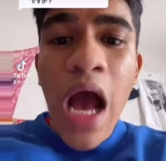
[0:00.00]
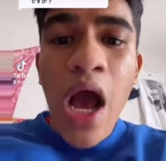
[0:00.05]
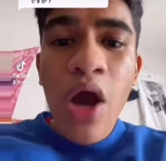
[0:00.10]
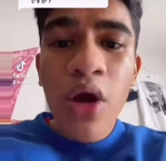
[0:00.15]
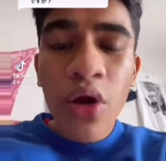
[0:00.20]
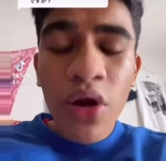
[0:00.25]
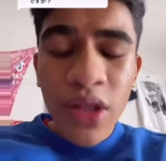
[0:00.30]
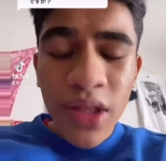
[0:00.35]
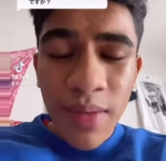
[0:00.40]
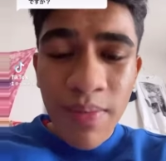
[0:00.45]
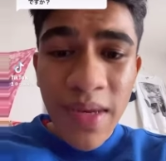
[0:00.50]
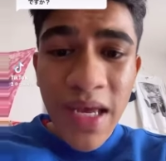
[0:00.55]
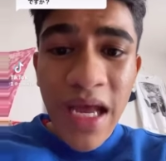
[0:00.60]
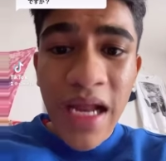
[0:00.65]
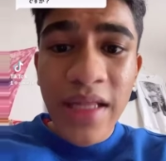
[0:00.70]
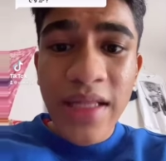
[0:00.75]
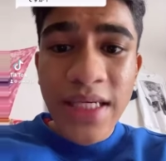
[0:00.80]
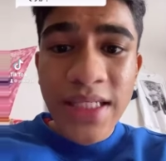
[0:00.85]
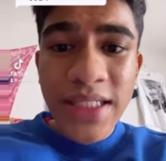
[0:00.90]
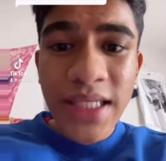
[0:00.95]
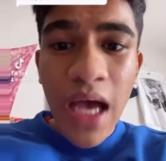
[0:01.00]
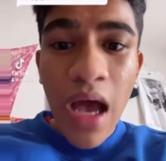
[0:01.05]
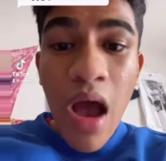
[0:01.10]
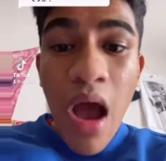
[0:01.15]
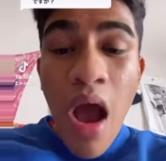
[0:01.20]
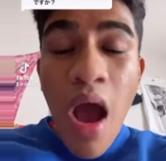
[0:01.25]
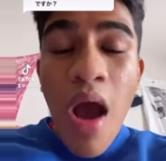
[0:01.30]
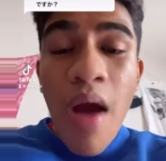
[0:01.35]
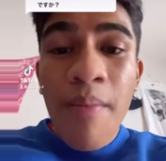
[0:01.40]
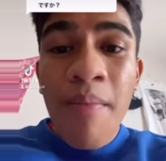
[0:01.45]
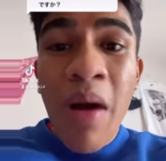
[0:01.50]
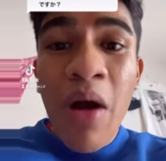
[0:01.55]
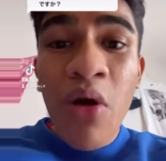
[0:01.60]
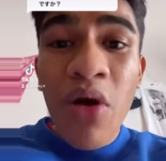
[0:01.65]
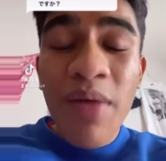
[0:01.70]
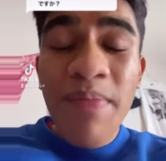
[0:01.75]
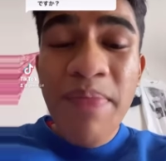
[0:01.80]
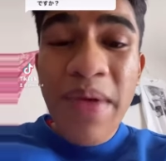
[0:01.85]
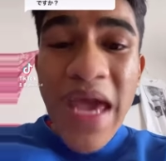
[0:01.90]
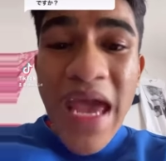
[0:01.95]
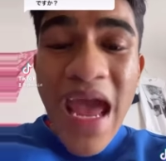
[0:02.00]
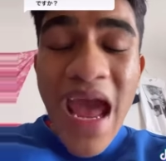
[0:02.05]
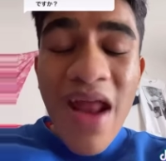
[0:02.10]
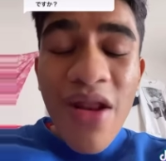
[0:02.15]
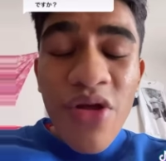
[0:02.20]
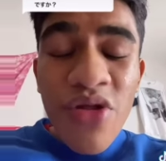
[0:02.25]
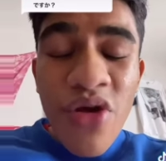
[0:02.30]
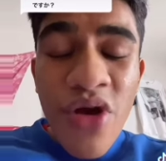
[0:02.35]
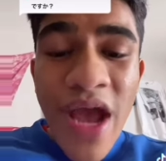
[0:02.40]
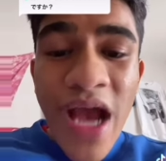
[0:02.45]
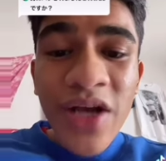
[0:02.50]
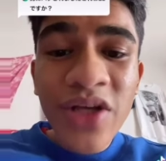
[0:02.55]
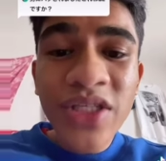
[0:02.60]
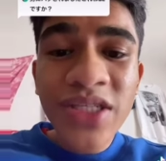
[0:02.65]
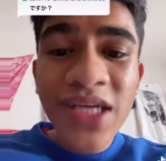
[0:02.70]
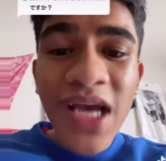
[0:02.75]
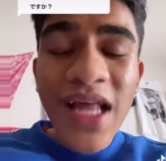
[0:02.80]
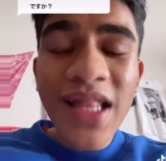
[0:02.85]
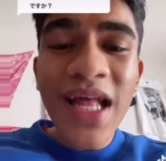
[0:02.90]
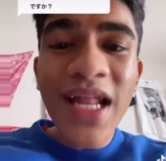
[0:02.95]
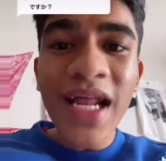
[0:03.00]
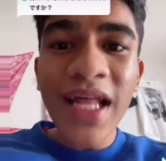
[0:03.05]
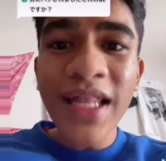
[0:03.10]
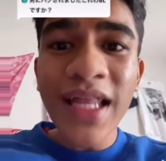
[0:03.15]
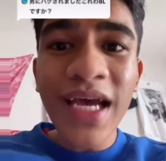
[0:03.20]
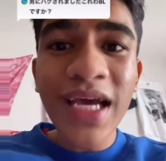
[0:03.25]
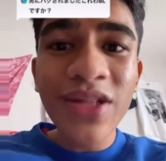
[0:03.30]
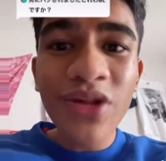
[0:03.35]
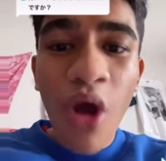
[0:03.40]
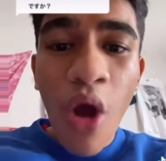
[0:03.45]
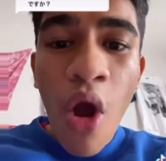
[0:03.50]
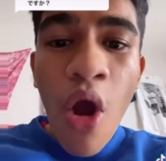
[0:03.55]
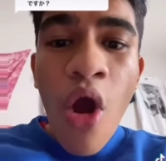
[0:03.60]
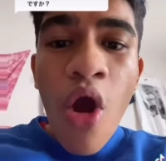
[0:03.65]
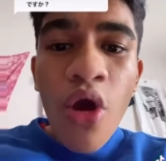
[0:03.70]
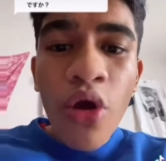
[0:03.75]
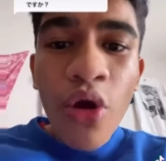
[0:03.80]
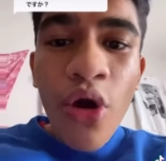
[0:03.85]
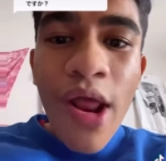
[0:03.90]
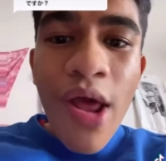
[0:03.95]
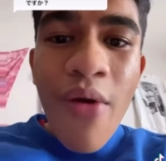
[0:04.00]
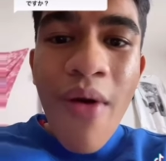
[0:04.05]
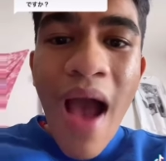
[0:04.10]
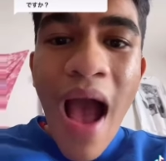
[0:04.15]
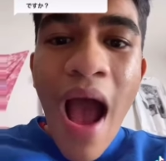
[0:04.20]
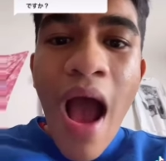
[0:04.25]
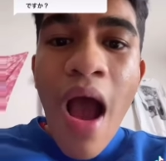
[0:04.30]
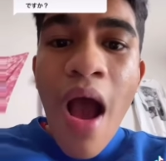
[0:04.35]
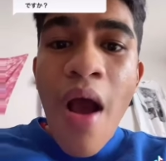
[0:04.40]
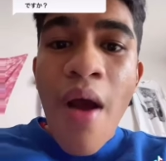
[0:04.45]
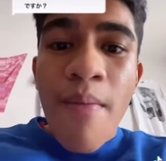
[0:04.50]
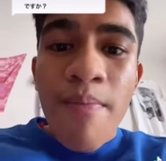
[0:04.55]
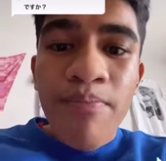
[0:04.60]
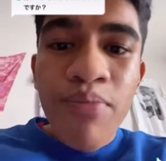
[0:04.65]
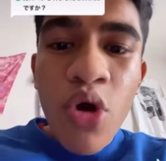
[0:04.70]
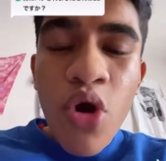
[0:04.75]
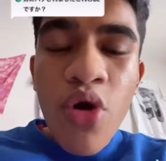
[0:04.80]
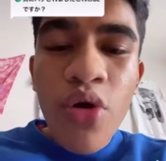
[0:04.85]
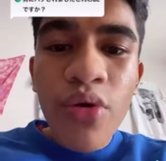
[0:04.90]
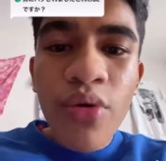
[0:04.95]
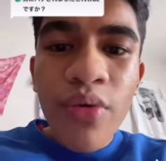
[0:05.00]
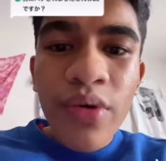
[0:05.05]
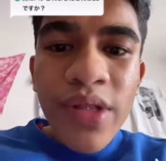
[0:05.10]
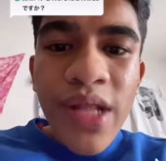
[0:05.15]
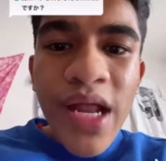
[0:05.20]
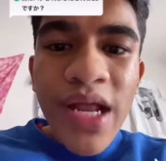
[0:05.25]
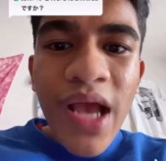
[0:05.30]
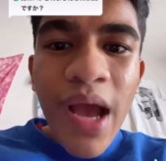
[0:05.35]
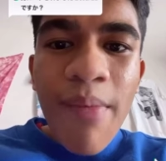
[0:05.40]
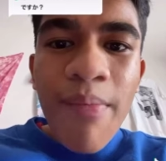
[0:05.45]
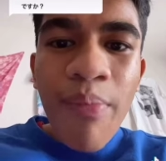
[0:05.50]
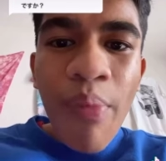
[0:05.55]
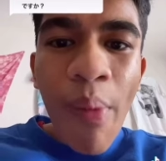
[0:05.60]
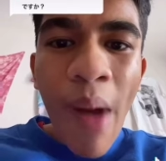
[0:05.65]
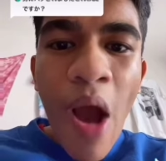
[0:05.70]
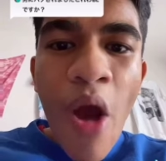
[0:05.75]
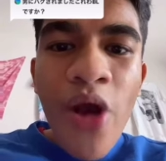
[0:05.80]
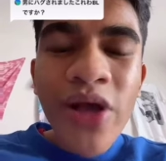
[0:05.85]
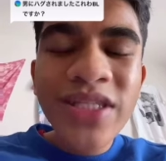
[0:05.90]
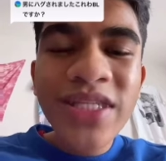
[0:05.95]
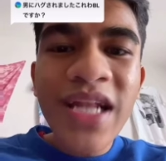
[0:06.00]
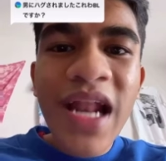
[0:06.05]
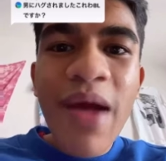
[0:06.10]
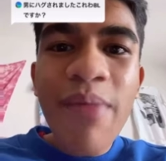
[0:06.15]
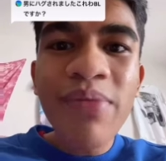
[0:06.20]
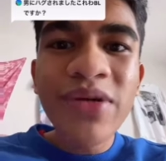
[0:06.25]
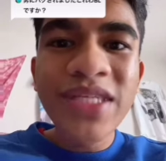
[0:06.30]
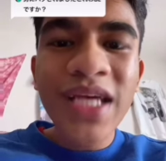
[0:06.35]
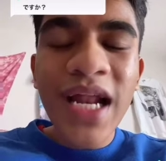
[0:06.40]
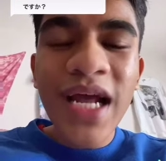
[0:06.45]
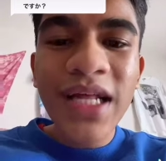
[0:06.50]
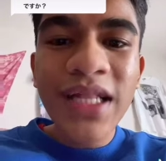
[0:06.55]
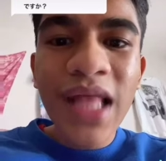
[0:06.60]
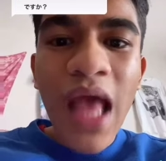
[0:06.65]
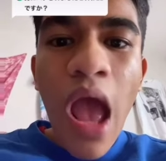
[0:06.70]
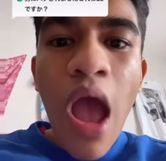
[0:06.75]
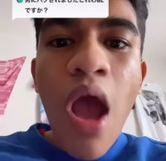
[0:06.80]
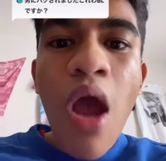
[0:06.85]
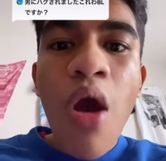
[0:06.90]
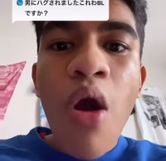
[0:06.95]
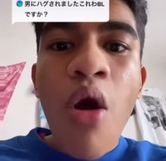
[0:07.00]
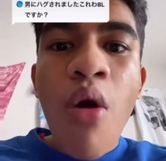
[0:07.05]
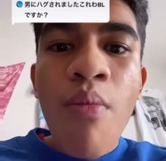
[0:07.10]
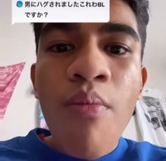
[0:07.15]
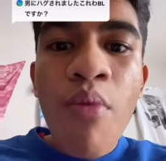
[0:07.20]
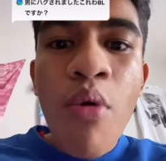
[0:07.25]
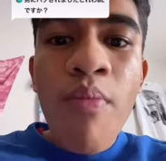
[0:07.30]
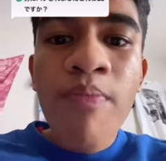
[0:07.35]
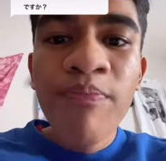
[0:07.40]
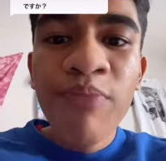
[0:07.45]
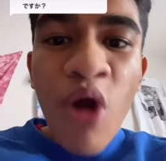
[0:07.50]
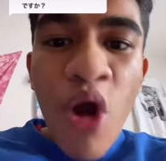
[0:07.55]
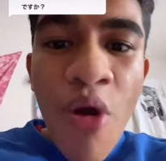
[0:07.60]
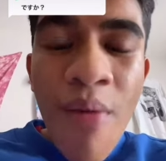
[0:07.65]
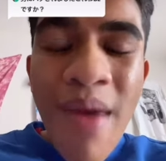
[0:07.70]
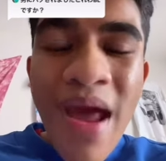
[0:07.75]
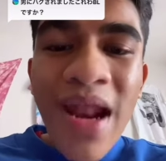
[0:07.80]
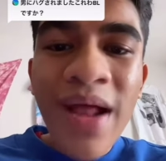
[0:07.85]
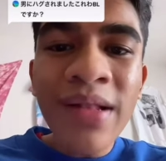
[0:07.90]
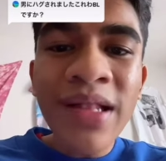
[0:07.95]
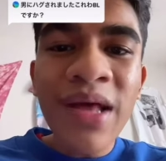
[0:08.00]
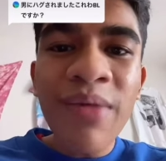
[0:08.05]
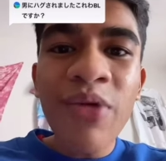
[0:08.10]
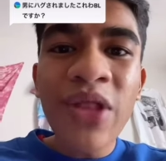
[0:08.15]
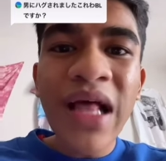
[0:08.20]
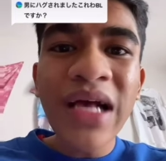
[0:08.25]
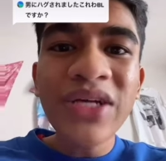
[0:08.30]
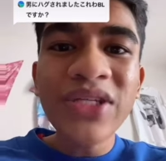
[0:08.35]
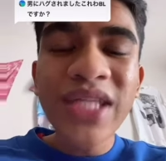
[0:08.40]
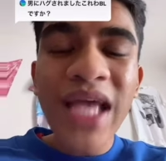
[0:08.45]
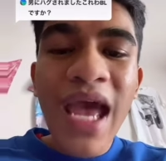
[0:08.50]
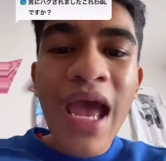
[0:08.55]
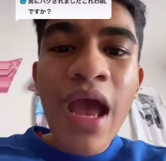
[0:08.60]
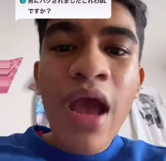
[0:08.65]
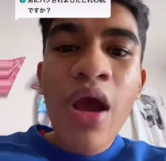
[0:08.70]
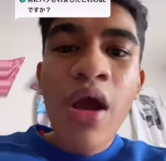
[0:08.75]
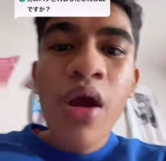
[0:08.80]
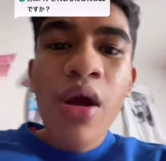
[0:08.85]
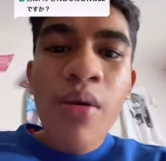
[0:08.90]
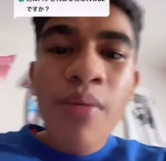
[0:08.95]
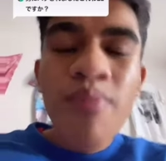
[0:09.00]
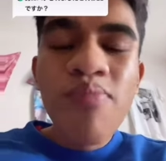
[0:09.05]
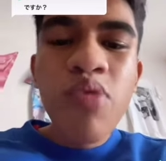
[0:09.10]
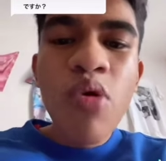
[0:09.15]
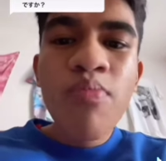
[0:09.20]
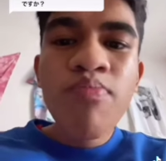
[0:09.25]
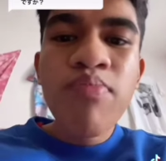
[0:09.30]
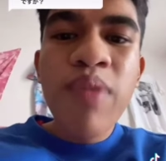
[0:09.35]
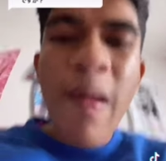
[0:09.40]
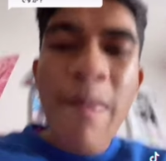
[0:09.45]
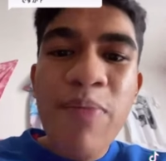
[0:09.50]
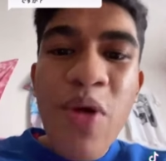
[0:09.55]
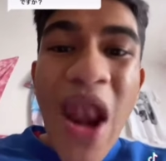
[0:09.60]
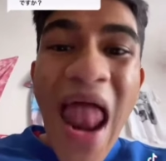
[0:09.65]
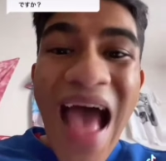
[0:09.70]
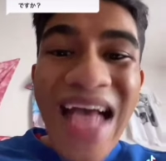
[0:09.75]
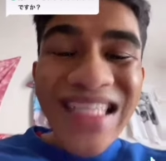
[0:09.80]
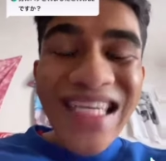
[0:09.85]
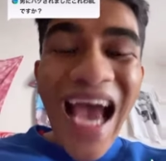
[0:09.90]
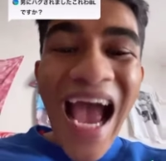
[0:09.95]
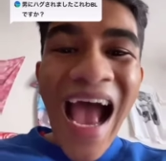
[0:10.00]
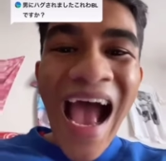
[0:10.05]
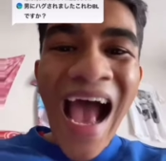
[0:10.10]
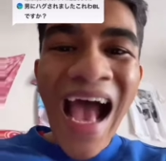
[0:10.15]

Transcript: これって BL ですかまあ、これ BL の訳し方なんだけど、これは、ブ、なんか、ボーイズラブじゃなくて、ブ、ブーメランでもなくて、ブ、ブ、ブラジャー